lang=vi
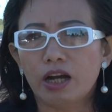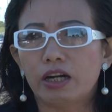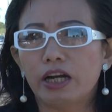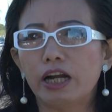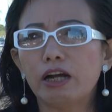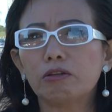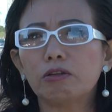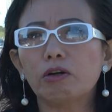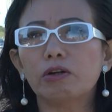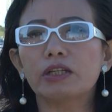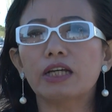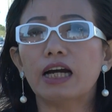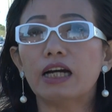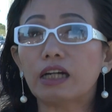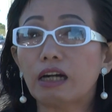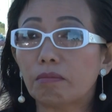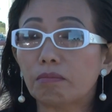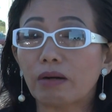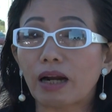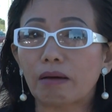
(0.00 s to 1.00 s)
nếu tôi nhớ
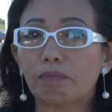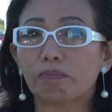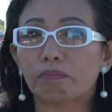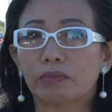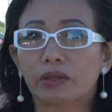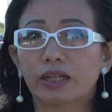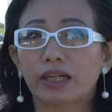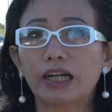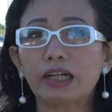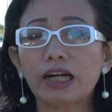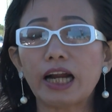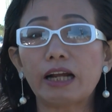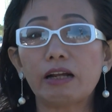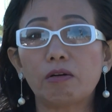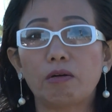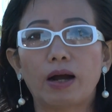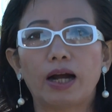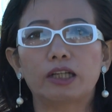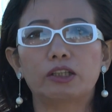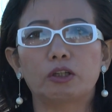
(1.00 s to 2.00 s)
không lầm, cách
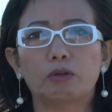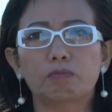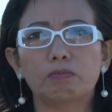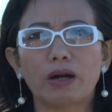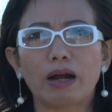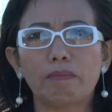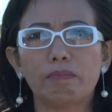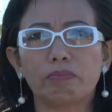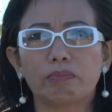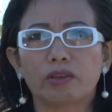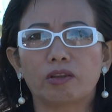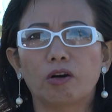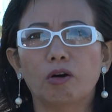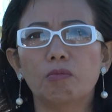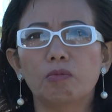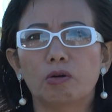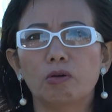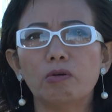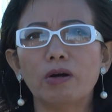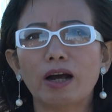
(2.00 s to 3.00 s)
đây khoảng chục năm,
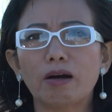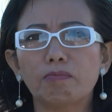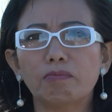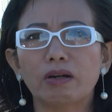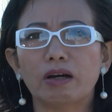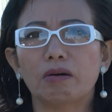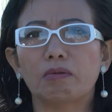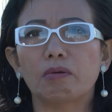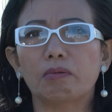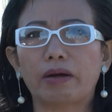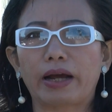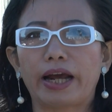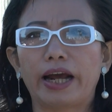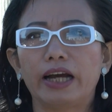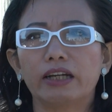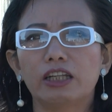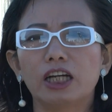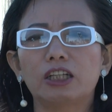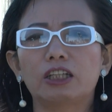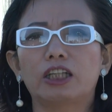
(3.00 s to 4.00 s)
Hùng Cửu Long là một
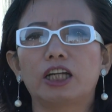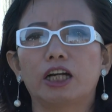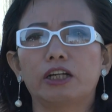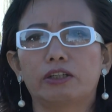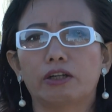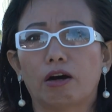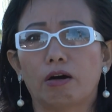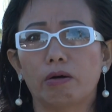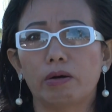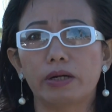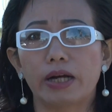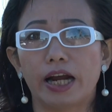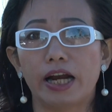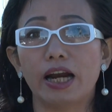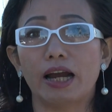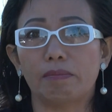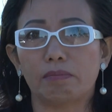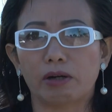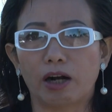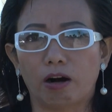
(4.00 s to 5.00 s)
kẻ thích chơi trội để
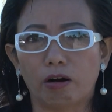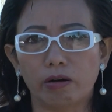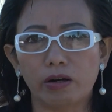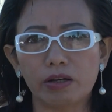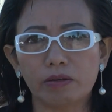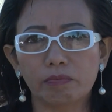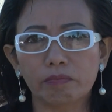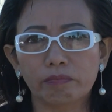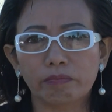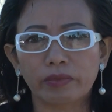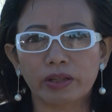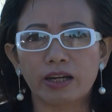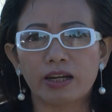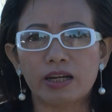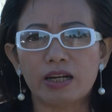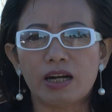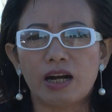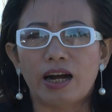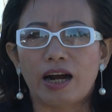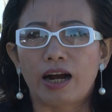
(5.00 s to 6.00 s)
làm nổi.
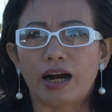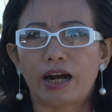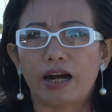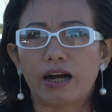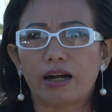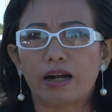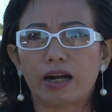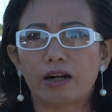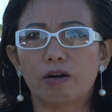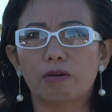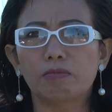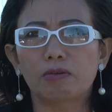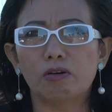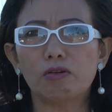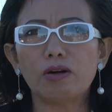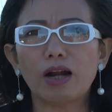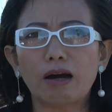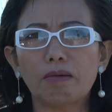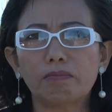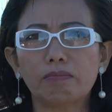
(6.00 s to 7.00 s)
Hùng
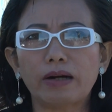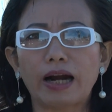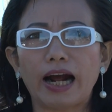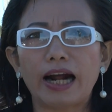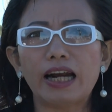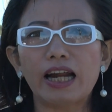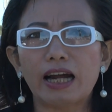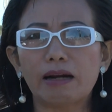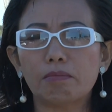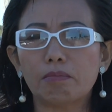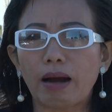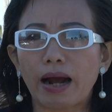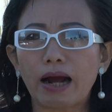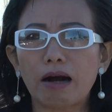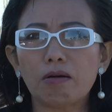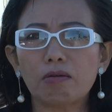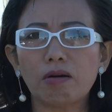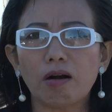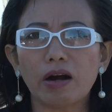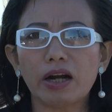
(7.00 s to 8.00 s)
Cửu Long đã lên
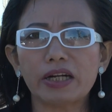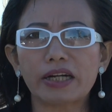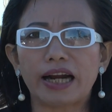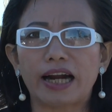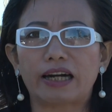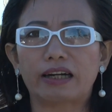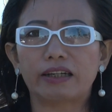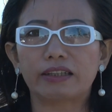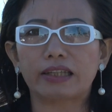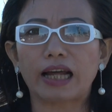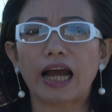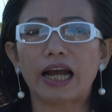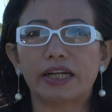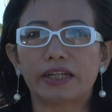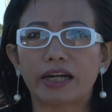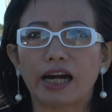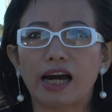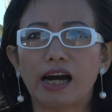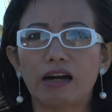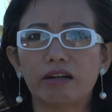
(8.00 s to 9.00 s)
báo nói rằng là tài
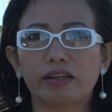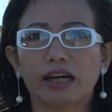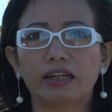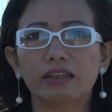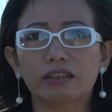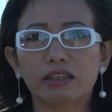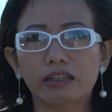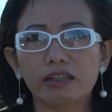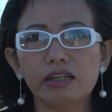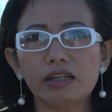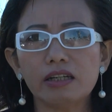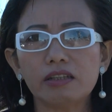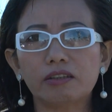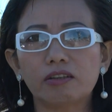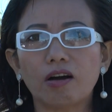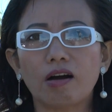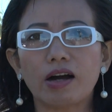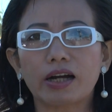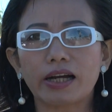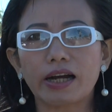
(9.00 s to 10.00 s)
trợ nhẫn cưới
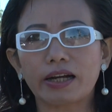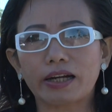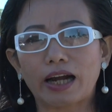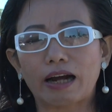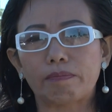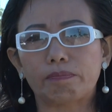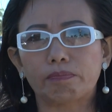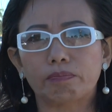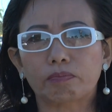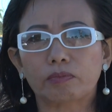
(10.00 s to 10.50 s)
cho các cặp